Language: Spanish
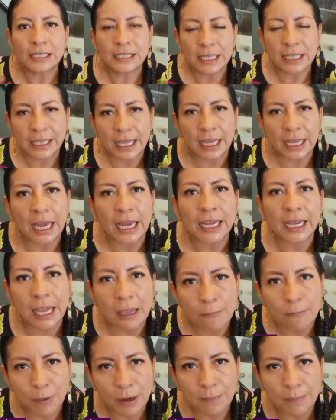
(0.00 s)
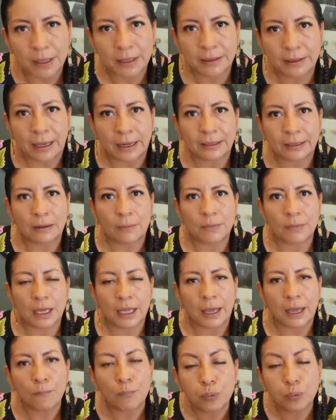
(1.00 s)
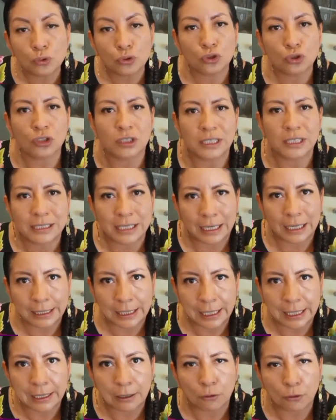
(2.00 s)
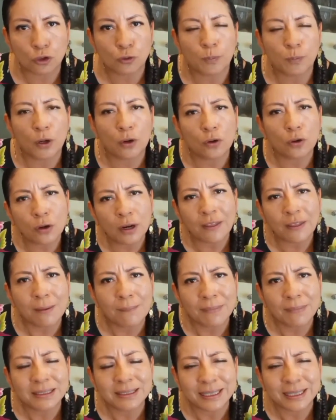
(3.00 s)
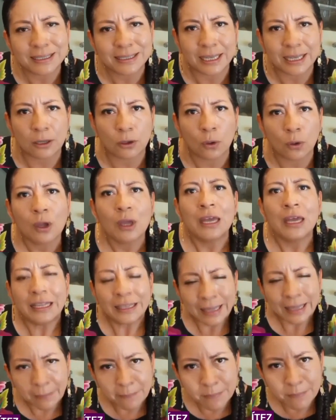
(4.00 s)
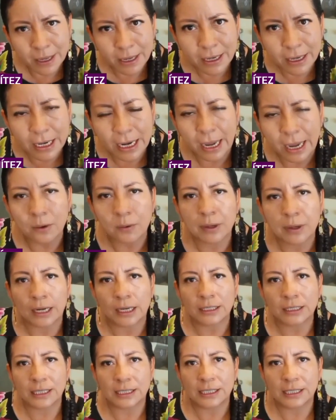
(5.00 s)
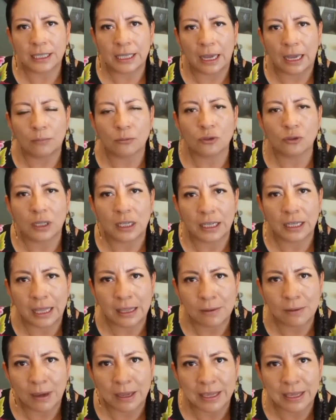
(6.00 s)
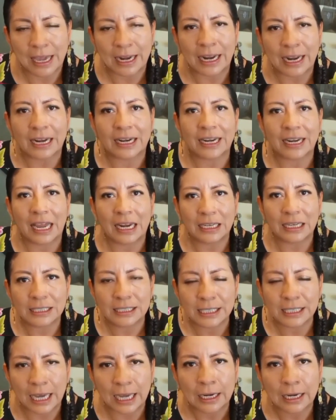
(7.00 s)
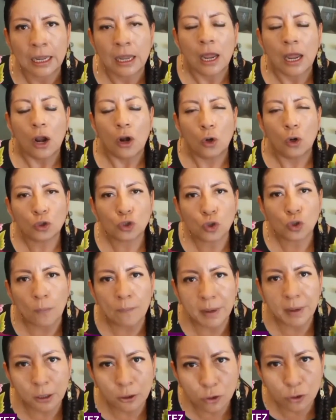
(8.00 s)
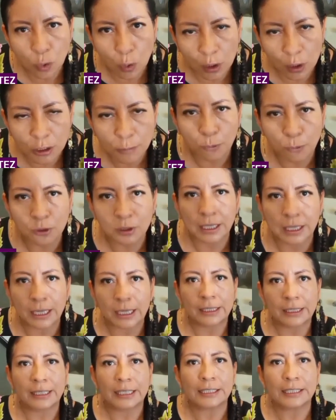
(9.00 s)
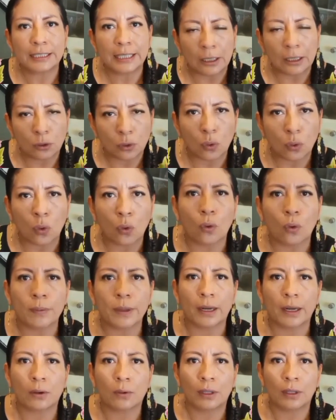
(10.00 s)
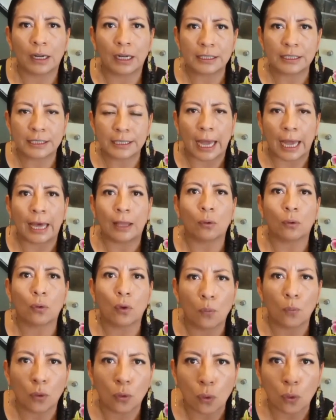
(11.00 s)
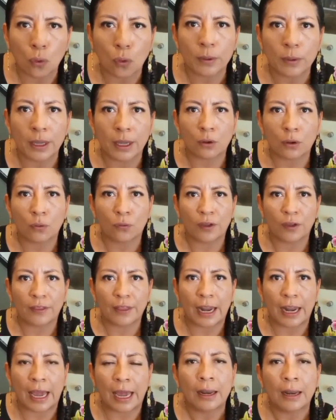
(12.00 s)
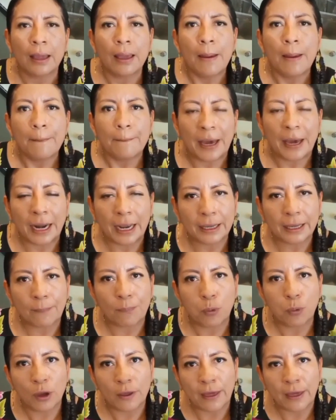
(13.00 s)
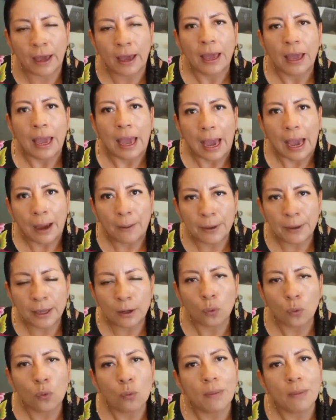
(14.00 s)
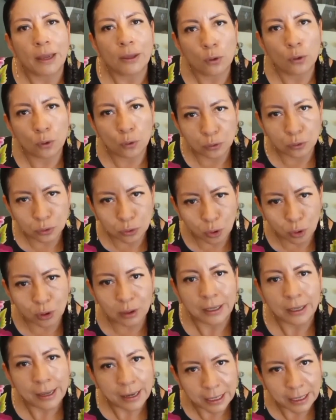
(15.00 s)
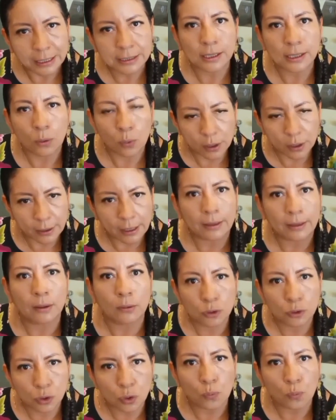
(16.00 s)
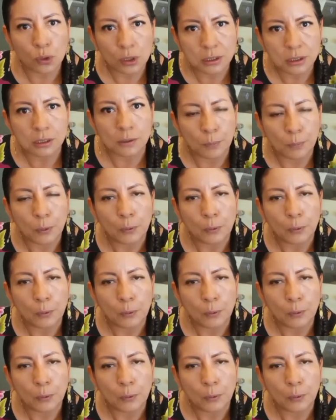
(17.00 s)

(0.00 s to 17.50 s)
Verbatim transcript: que se tengan que implementar también en puntos estratégicos, pero no nada más es ello. También, claro que necesitamos el día de mañana realizar los convenios correspondientes, tanto con gobierno del Estado como con gobierno federal, para que pueda haber un mayor control en la seguridad de la salud.